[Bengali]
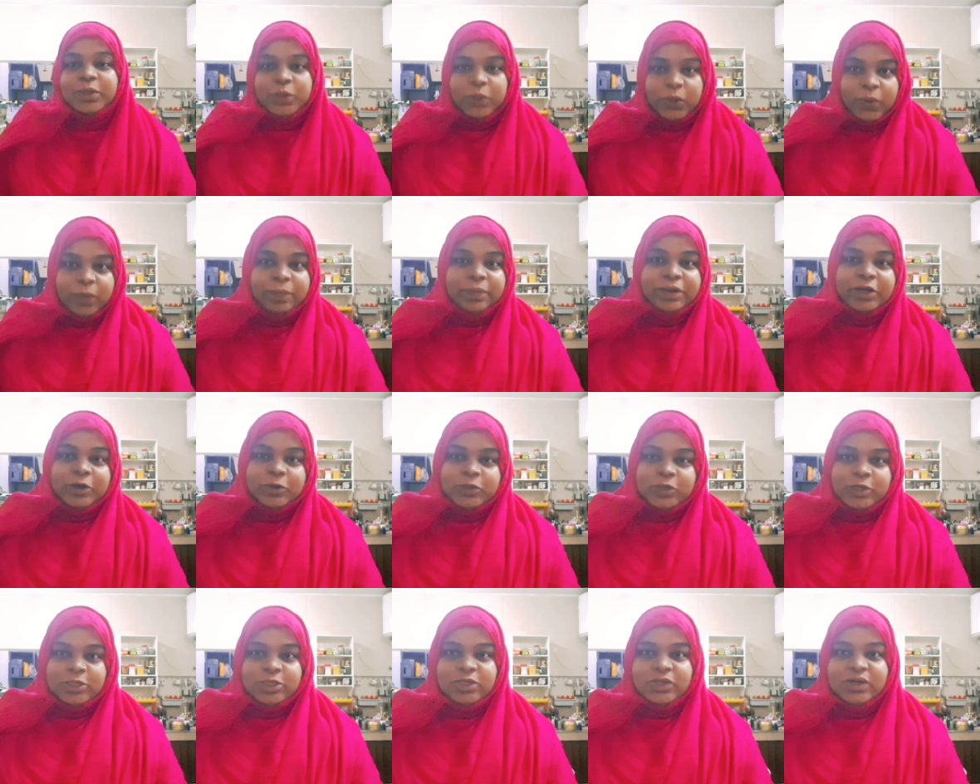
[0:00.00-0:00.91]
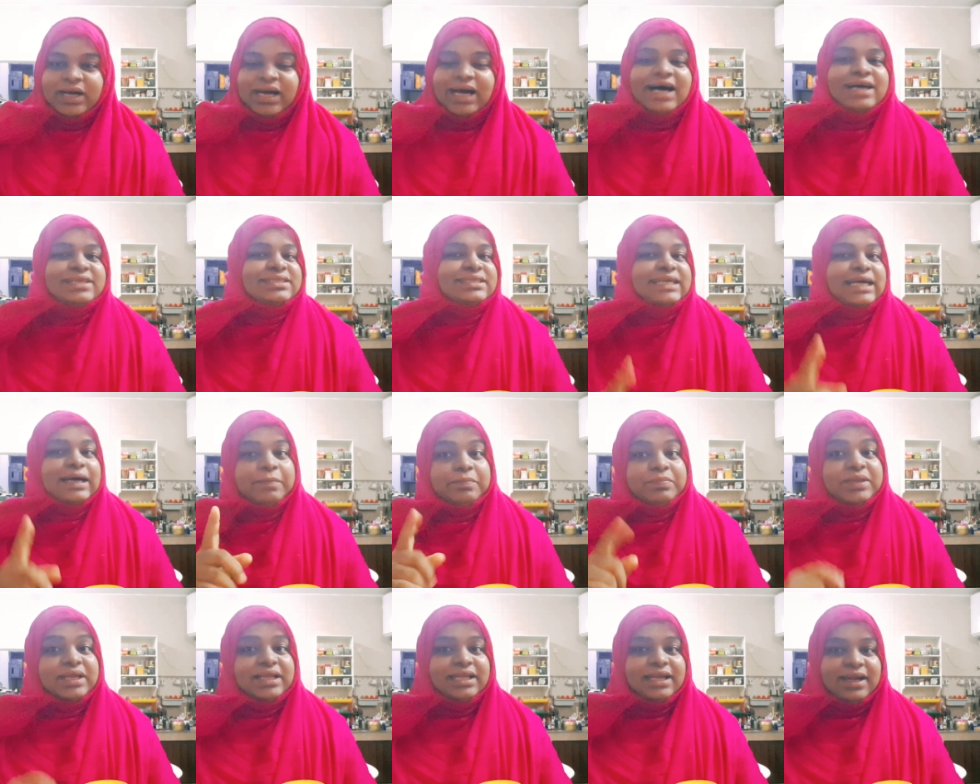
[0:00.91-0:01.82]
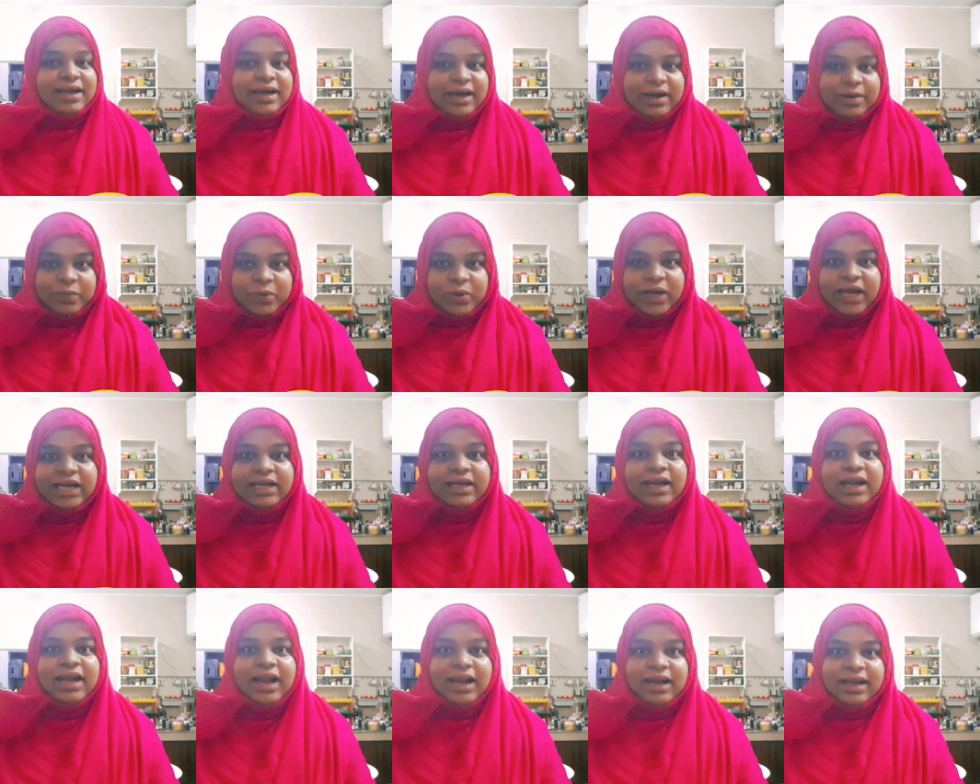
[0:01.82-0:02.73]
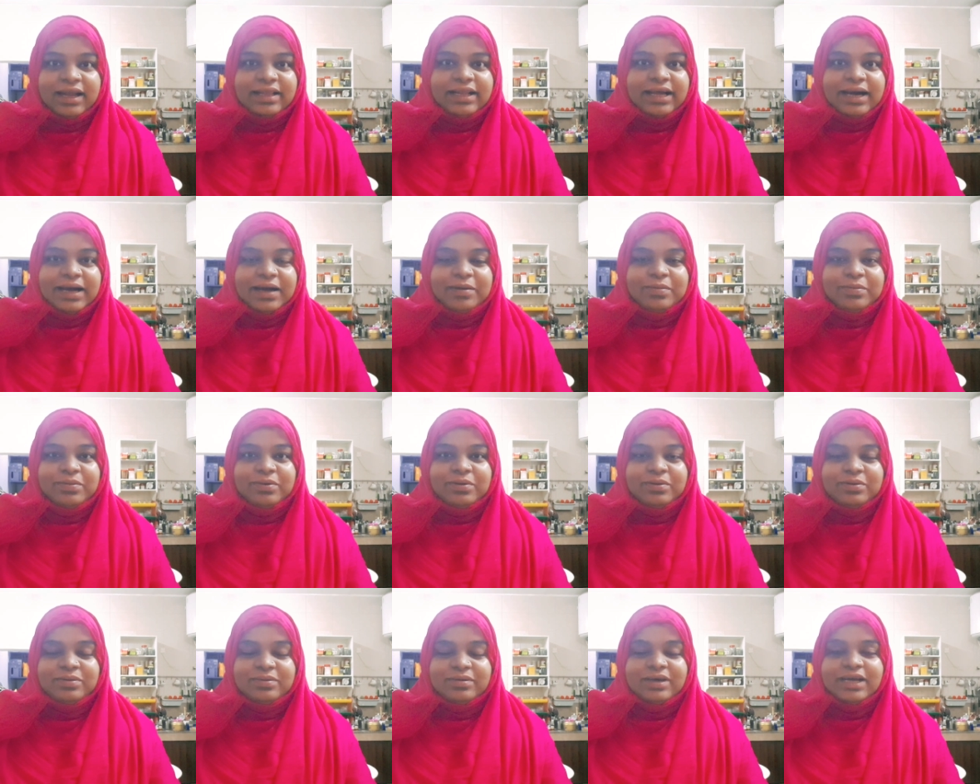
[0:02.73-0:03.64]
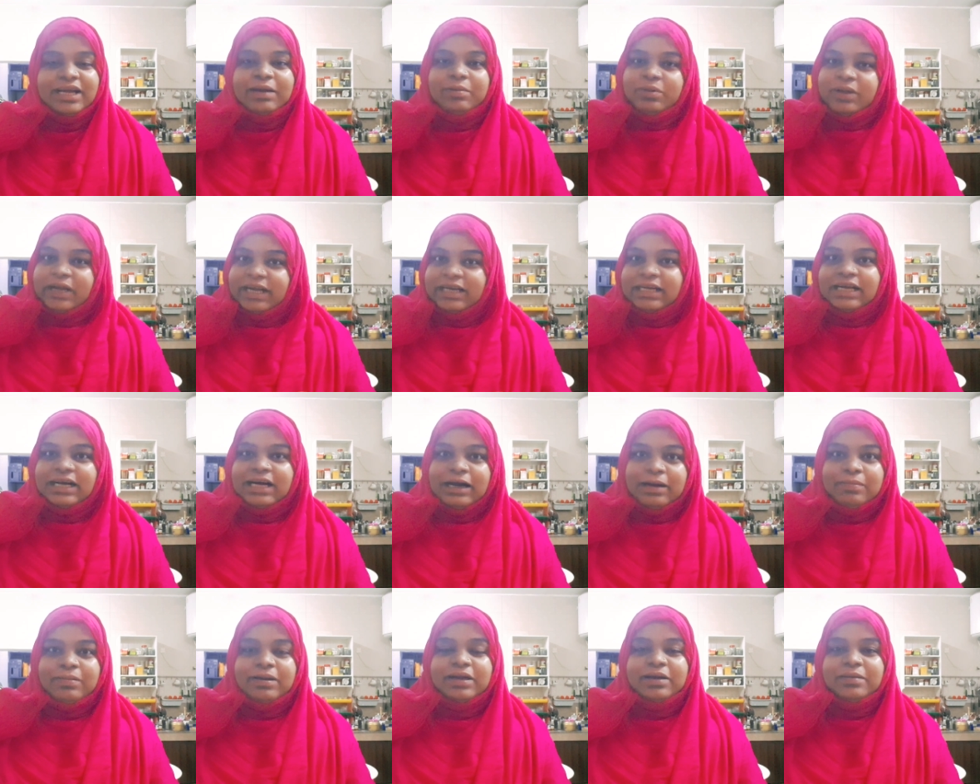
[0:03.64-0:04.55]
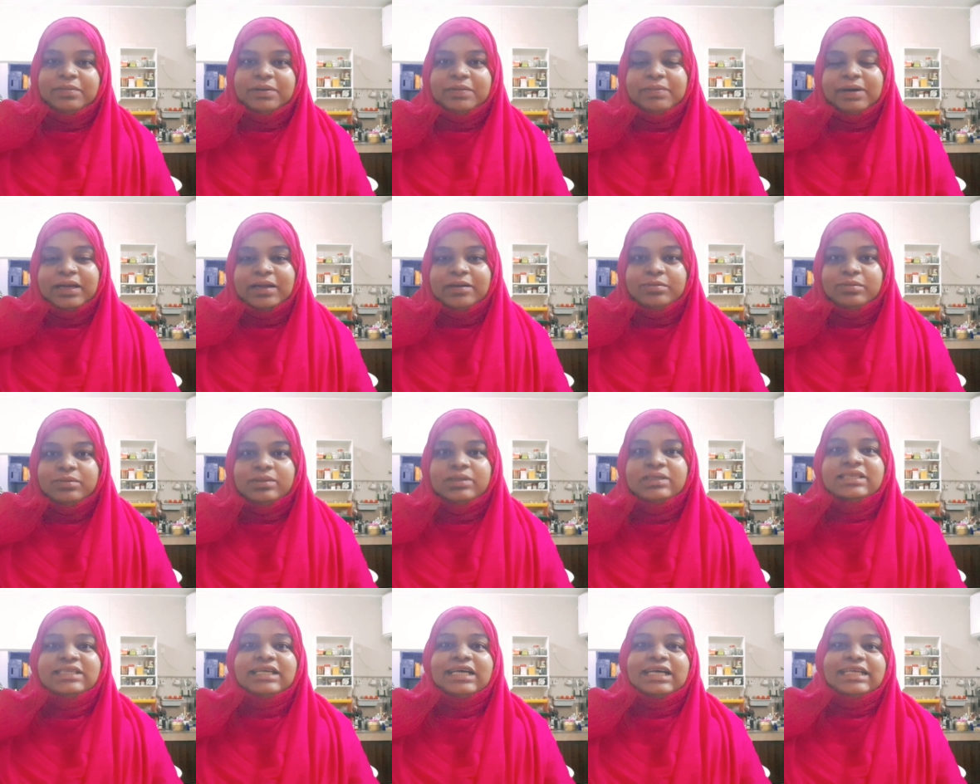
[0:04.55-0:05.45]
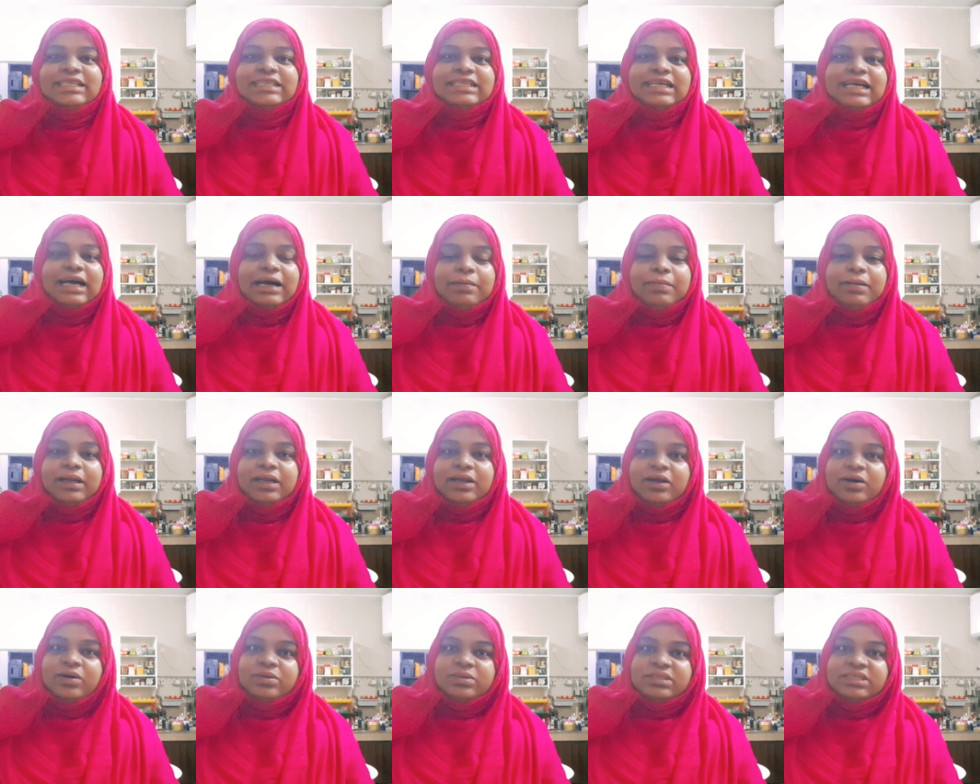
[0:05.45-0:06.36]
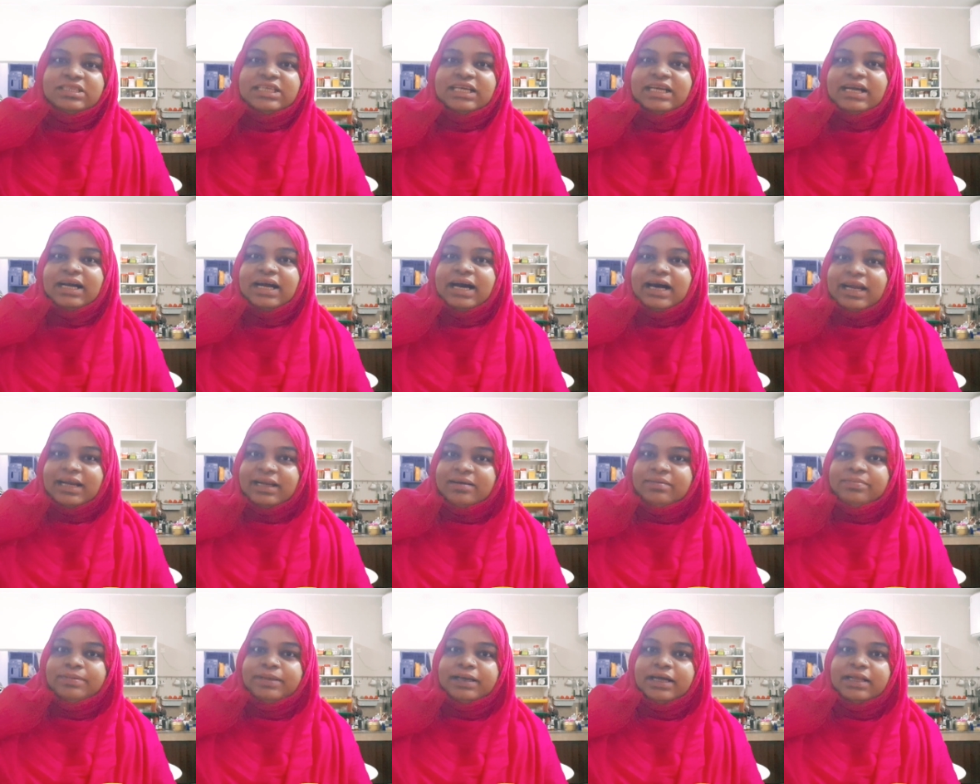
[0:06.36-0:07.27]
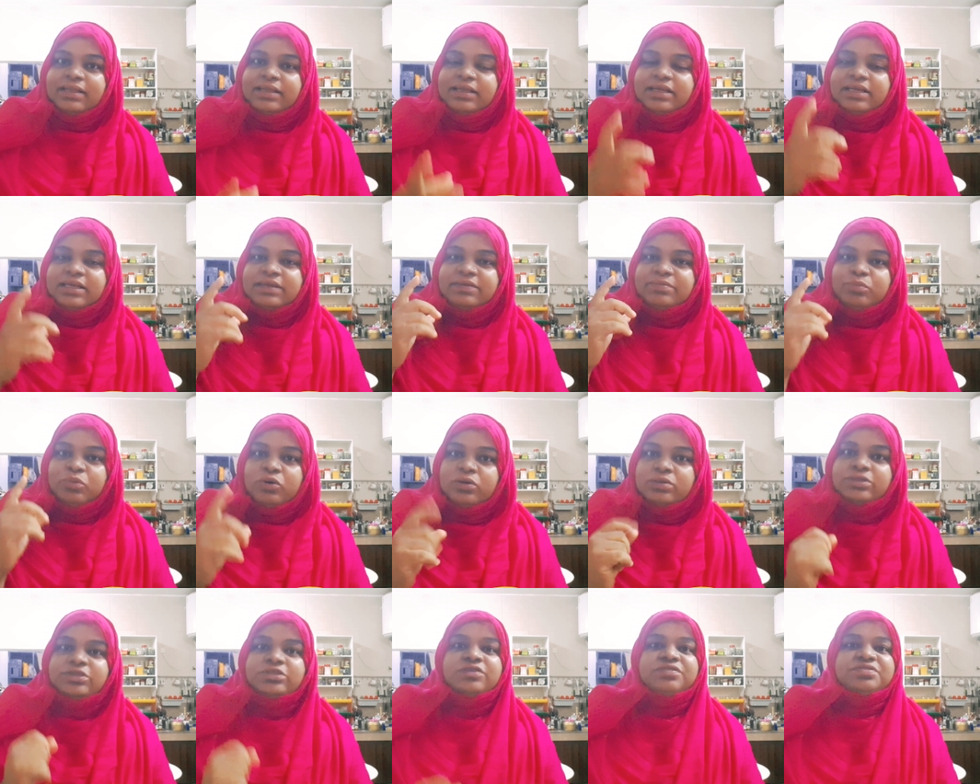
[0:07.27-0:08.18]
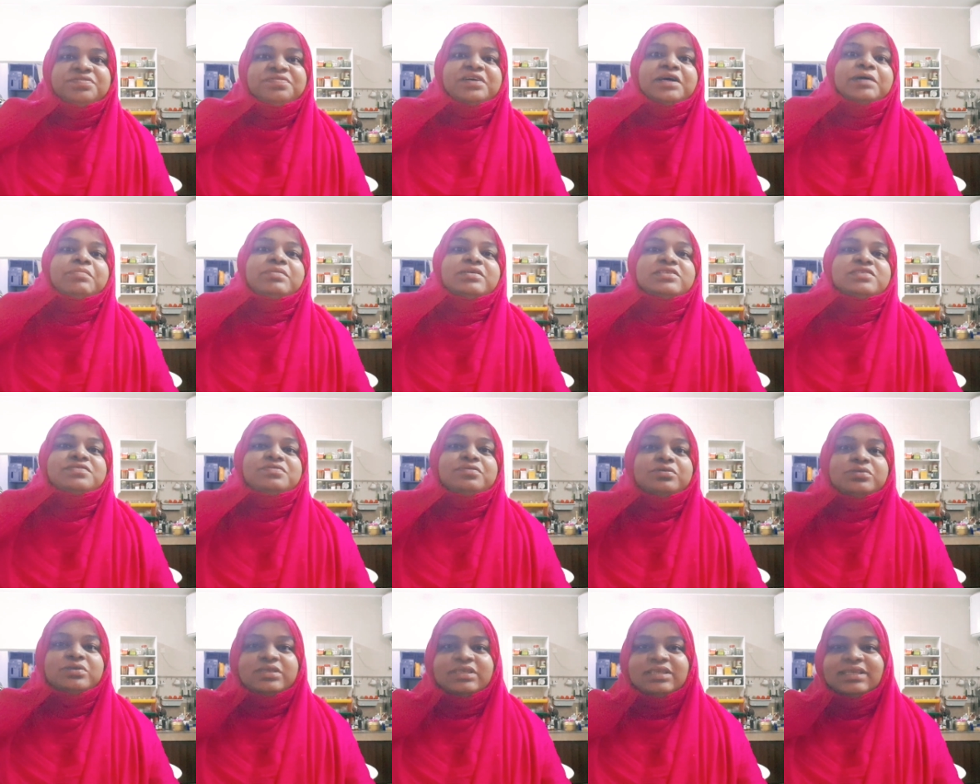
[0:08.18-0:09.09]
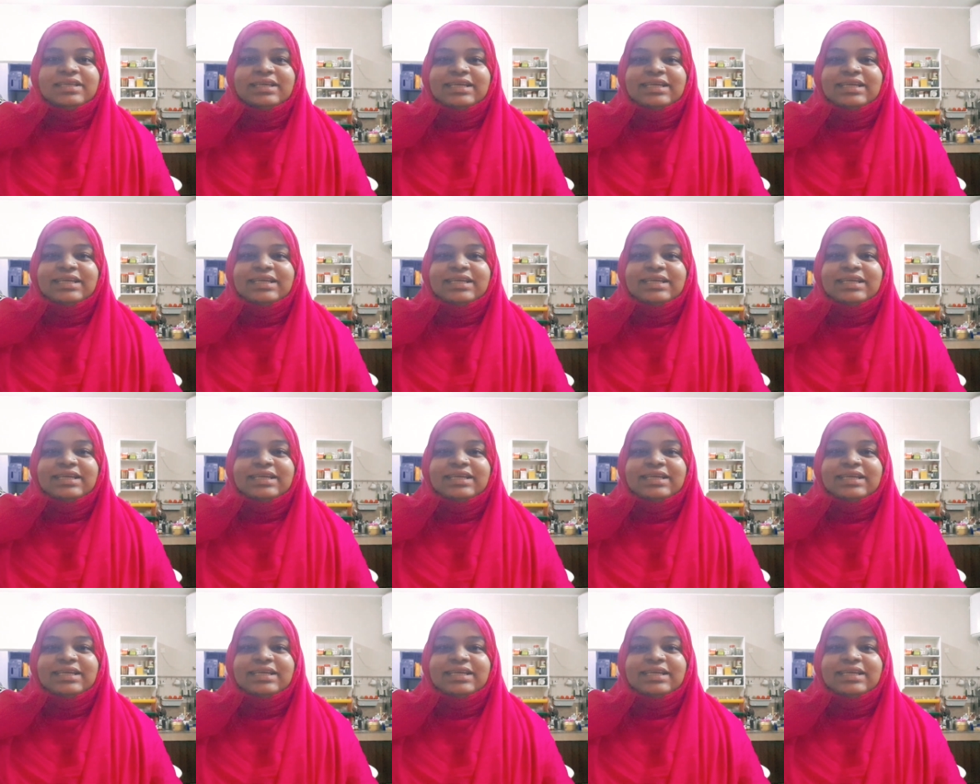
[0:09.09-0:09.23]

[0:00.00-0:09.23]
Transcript: তো প্রিয় দর্শক আজকে আপনাদেরকে এমন একটা রান্না দেখাবো এমন একটা খাবার আমি বানাবো যে খাবারটা হচ্ছে আরাবিয়ানদের মোস্ট অফ ফেমাস ফুড